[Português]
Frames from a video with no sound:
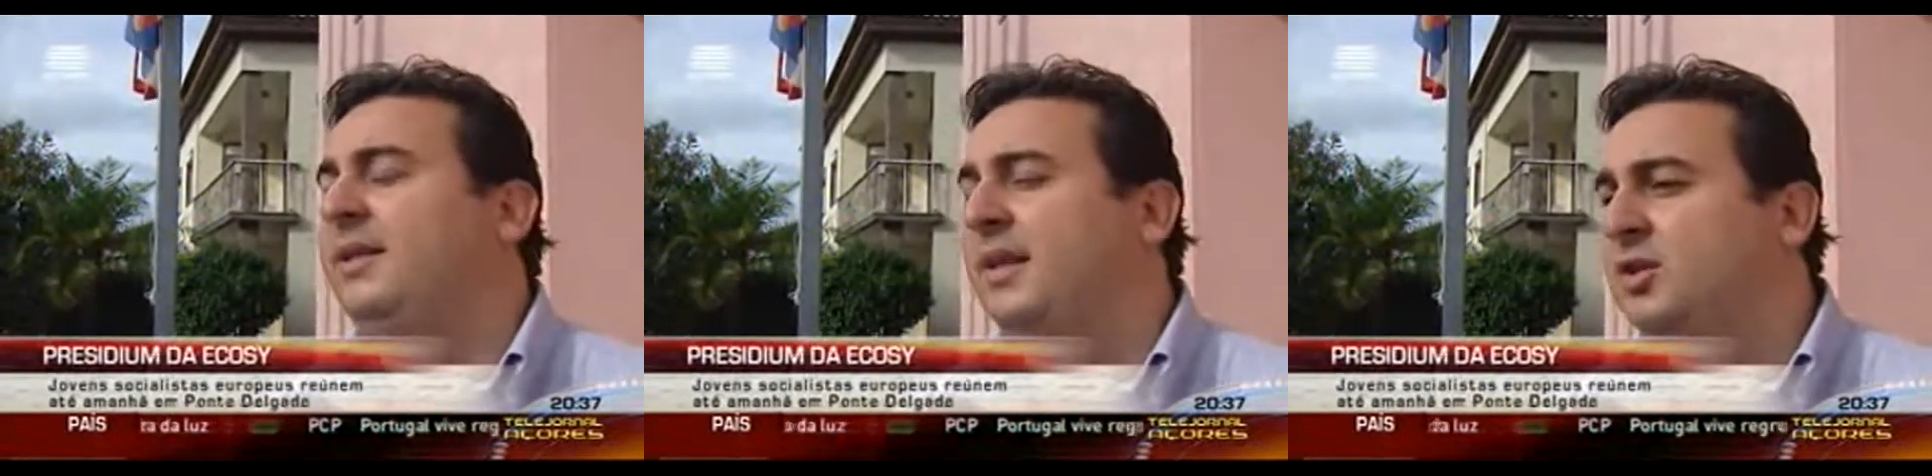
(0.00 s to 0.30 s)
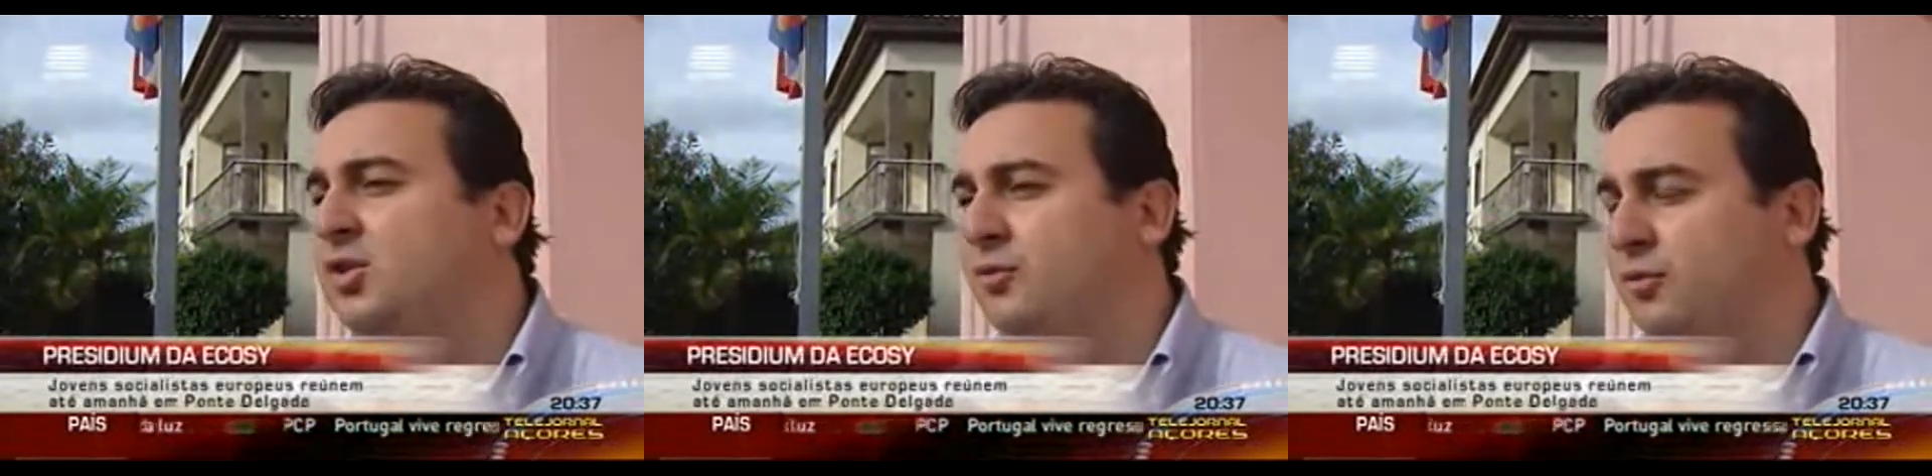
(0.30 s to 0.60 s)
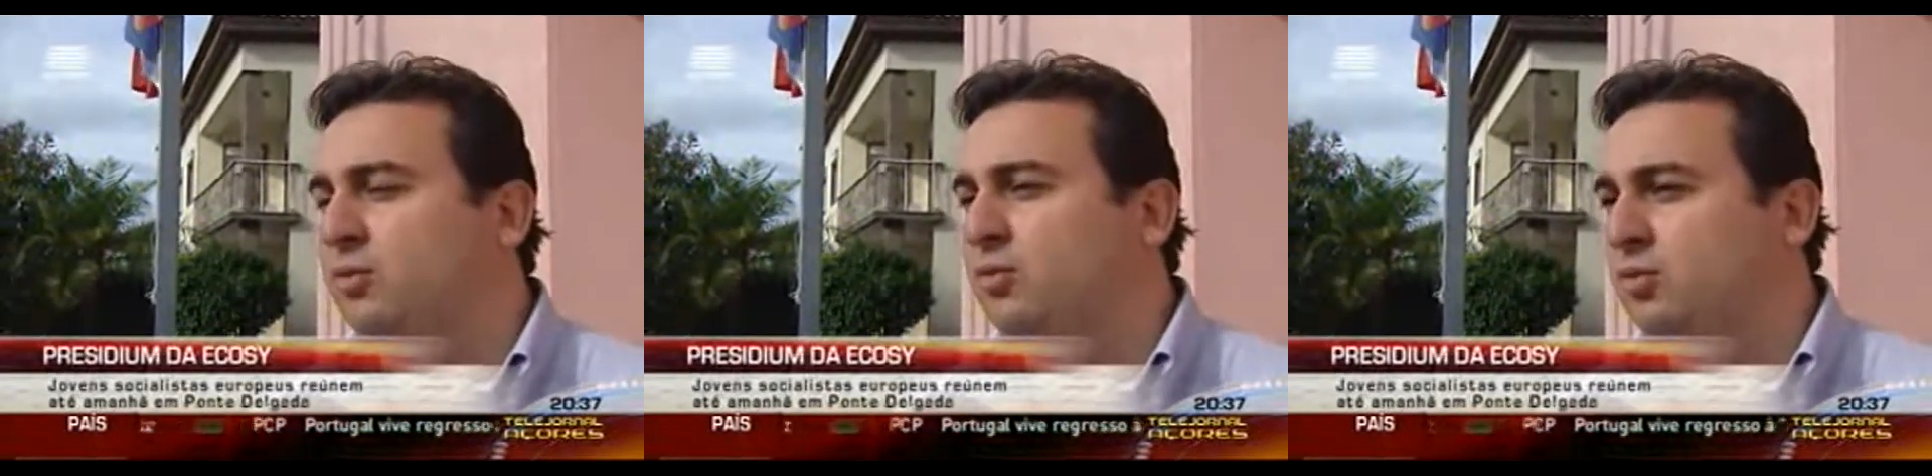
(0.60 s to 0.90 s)
desses
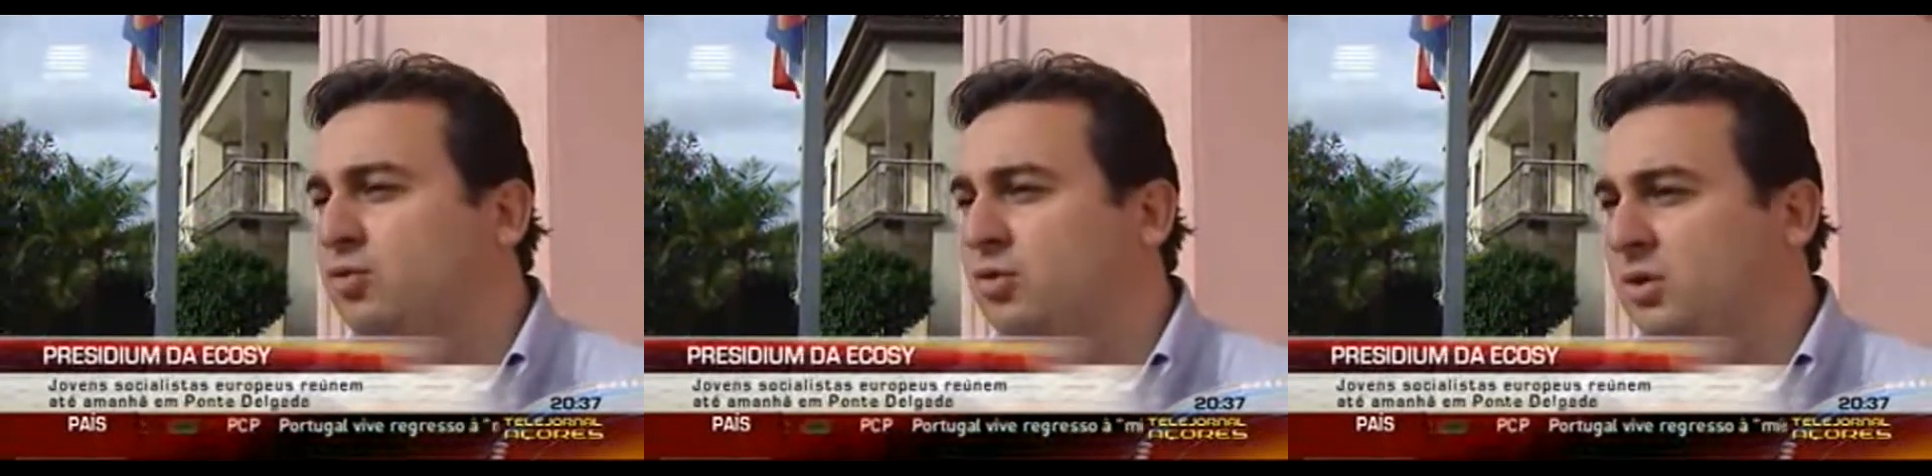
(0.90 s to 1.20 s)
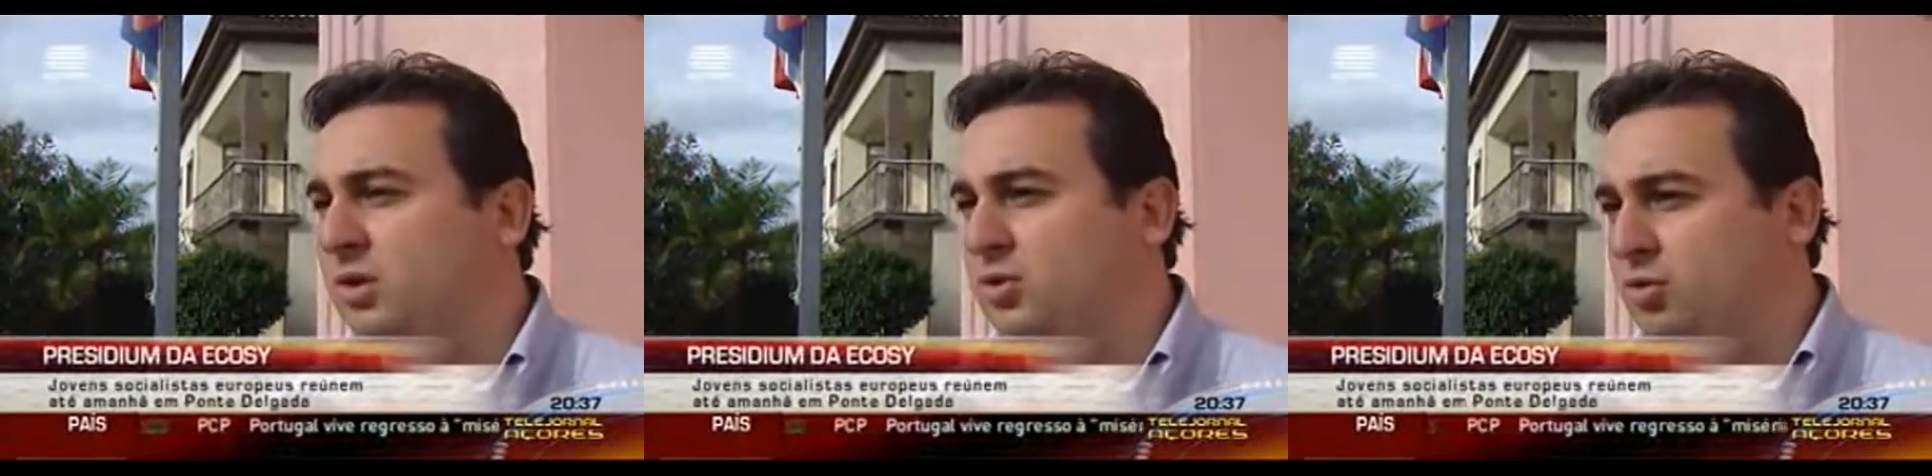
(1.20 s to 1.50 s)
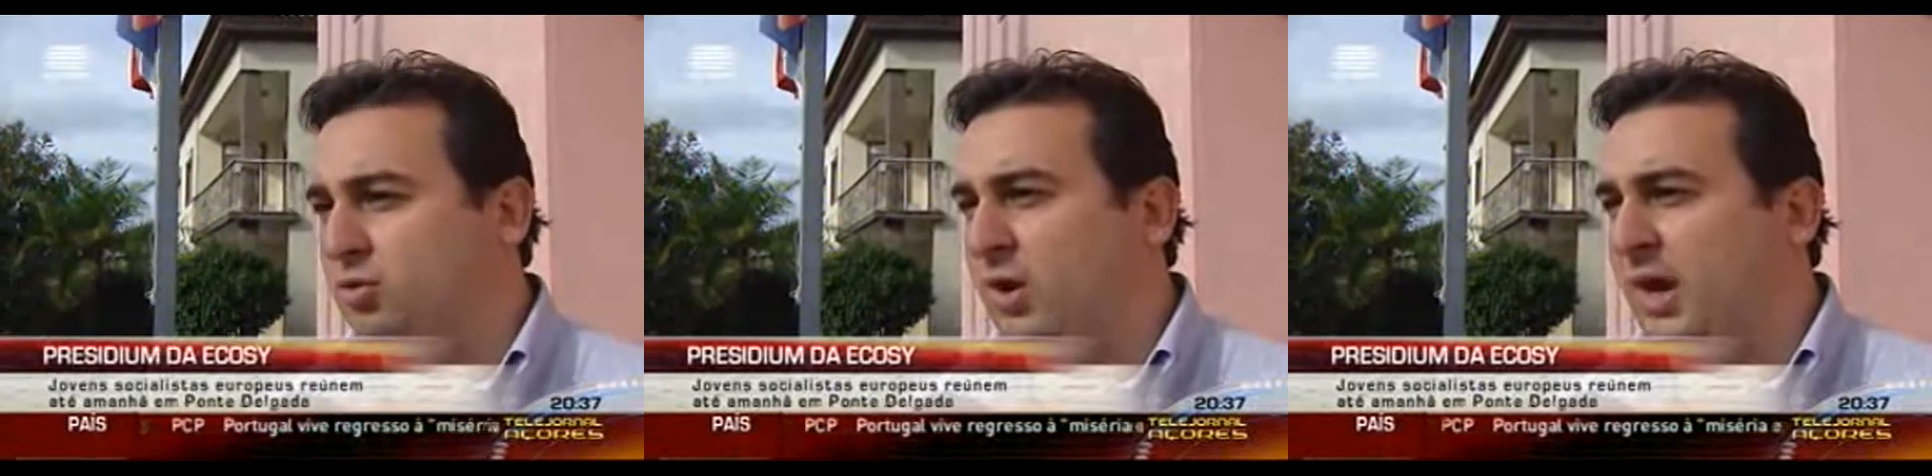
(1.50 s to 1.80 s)
fundos
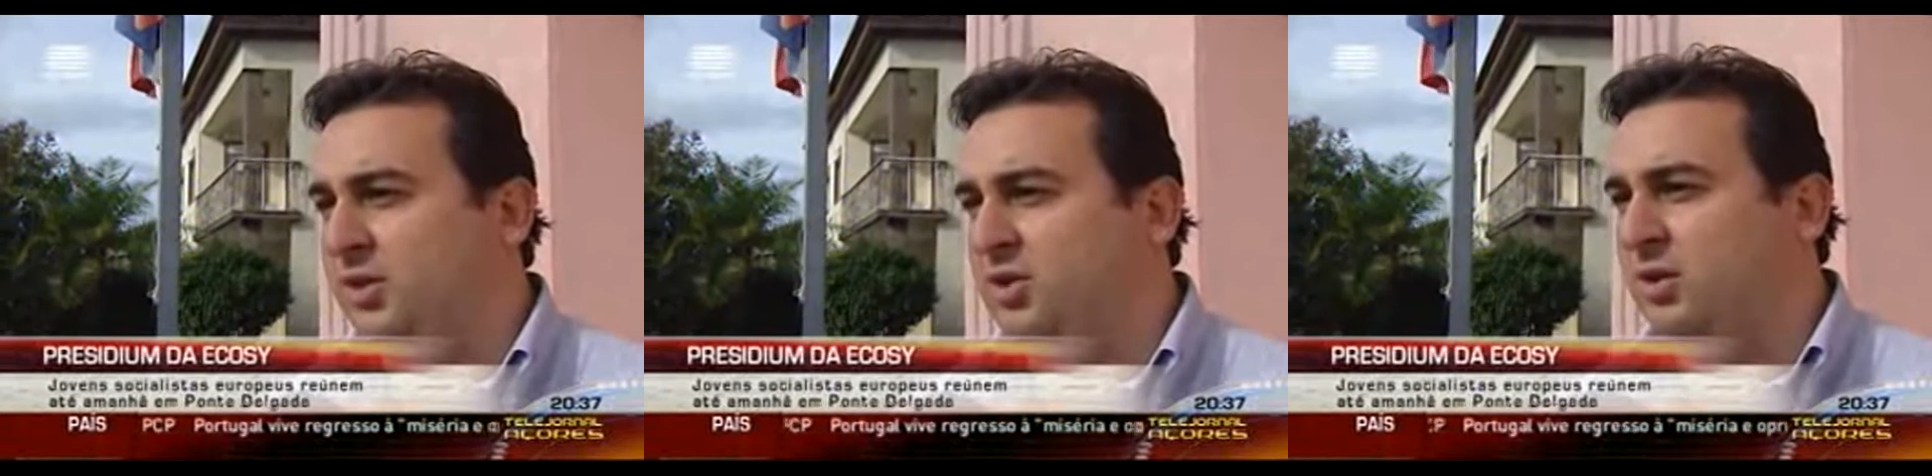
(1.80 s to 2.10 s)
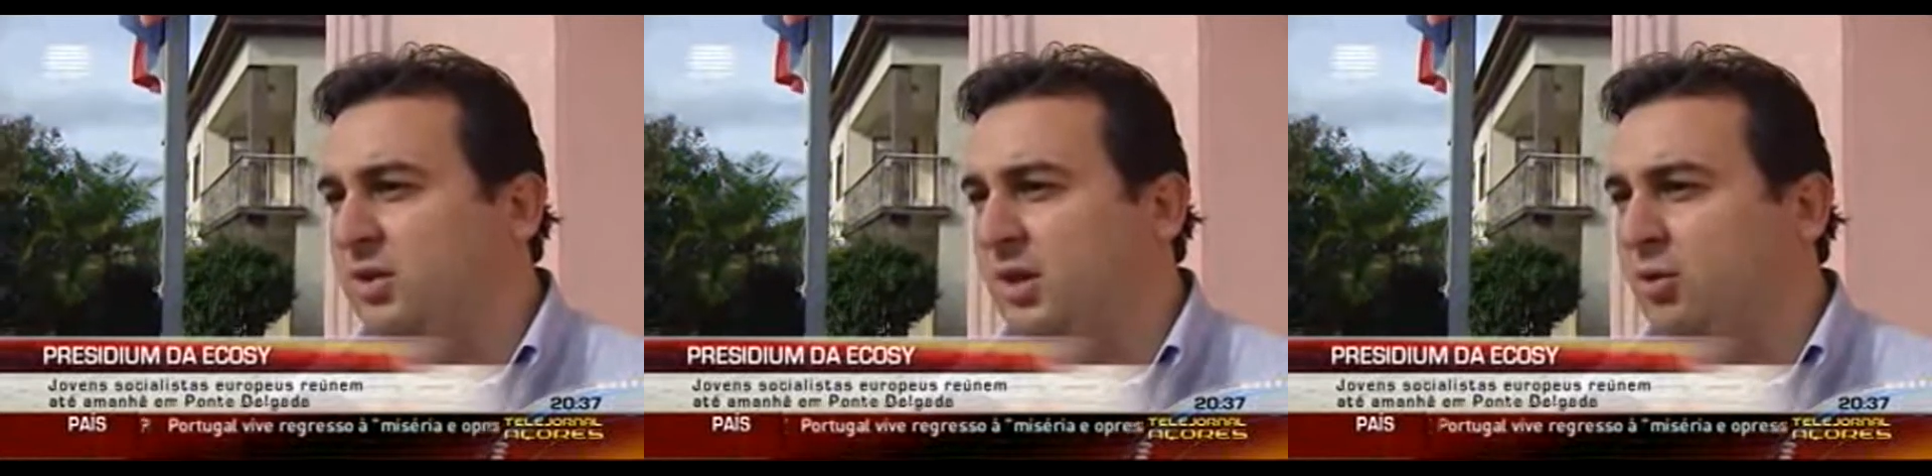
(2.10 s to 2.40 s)
estruturais